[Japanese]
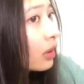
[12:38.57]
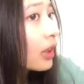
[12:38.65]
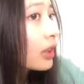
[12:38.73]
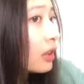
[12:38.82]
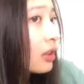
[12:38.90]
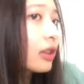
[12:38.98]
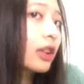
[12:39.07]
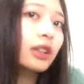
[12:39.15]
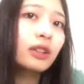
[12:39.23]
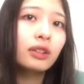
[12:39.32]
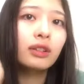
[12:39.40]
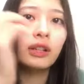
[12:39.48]

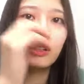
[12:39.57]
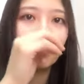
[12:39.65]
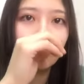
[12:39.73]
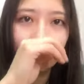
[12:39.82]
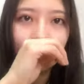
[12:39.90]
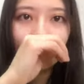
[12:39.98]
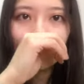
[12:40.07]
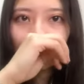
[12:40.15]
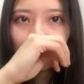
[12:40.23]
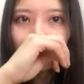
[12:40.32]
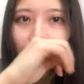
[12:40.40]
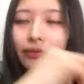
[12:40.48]
レッスンレッスンだったし、
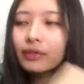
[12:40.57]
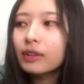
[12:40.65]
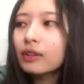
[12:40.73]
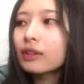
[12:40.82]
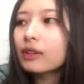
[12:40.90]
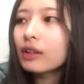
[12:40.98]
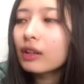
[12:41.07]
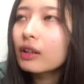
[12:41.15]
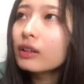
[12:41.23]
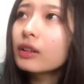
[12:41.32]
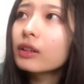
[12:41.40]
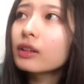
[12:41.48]
だか
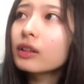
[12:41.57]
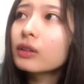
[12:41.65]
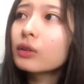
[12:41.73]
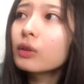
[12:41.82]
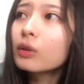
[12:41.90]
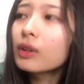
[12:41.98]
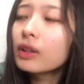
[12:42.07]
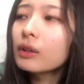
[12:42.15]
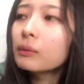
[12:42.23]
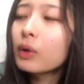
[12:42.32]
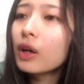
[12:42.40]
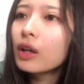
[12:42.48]
らね昨日は
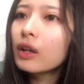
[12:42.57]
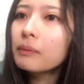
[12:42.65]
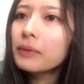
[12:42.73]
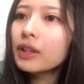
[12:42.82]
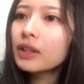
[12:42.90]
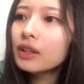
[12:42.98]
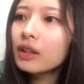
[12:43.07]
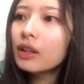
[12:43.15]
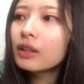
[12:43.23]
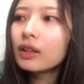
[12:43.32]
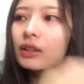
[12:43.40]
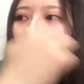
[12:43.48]
ねもう早めに
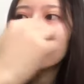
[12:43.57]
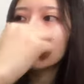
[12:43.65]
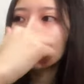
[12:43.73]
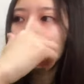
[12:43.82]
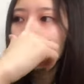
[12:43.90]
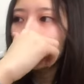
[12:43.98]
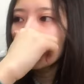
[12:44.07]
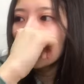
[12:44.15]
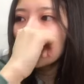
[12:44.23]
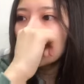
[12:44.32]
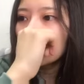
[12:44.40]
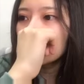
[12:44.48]
ね寝たよ。
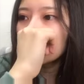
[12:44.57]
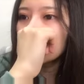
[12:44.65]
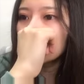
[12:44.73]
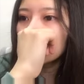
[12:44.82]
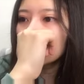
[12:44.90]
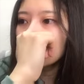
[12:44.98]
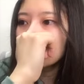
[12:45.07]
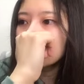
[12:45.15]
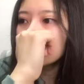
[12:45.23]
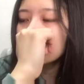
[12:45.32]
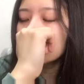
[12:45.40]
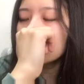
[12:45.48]
い
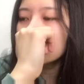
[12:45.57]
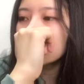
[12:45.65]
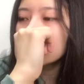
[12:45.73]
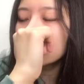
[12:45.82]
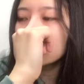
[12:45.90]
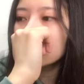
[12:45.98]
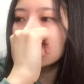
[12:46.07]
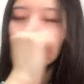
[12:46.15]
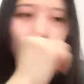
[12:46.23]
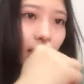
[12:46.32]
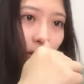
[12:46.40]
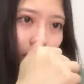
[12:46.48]
ちじ
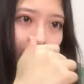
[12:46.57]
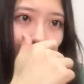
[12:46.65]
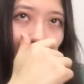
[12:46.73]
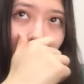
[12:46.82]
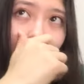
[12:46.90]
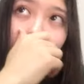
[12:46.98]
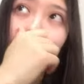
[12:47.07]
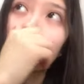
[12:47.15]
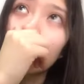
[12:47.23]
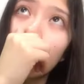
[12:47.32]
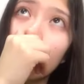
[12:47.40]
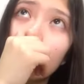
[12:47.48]
すぎとかに寝
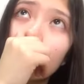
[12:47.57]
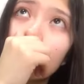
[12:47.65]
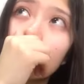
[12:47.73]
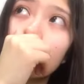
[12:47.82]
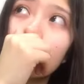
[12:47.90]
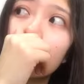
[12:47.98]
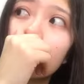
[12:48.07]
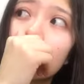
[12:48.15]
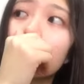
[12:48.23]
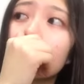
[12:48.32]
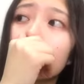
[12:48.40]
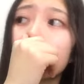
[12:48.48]
た。う
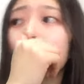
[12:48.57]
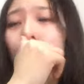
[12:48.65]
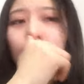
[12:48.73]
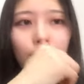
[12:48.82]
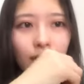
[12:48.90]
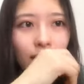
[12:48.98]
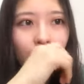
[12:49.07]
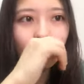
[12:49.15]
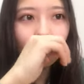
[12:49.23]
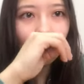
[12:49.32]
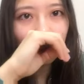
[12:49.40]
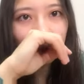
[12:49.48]
んいちじすぎ
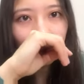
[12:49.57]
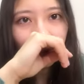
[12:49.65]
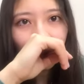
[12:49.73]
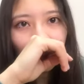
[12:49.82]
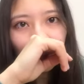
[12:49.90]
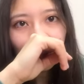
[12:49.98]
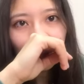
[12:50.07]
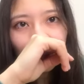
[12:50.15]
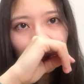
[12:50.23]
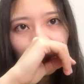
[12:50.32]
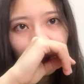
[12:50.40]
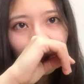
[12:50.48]
ぐらいにもう寝ました。
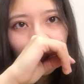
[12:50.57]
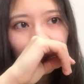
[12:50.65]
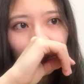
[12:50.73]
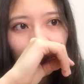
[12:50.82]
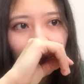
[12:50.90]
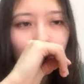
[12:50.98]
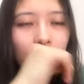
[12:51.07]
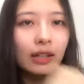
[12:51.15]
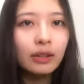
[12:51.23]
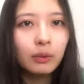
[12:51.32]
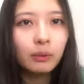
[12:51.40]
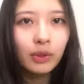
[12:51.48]
眠くてもう無理
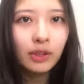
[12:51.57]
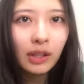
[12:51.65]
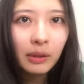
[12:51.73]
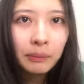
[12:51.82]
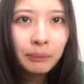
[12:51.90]
だと思って、